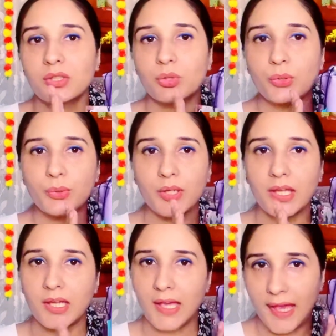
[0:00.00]
तो
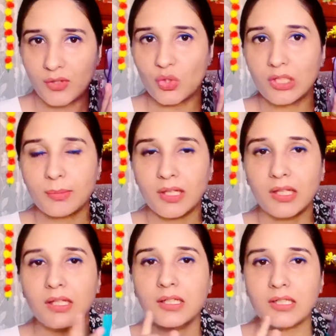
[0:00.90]
एक्चुअली
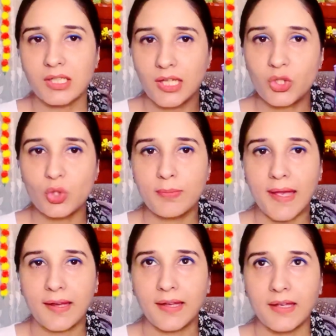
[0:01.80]
में ये जो
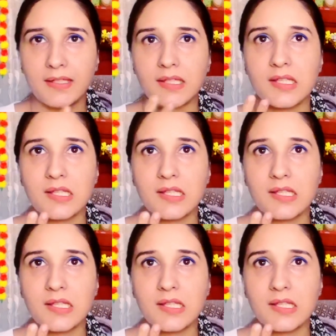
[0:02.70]
बैग है ये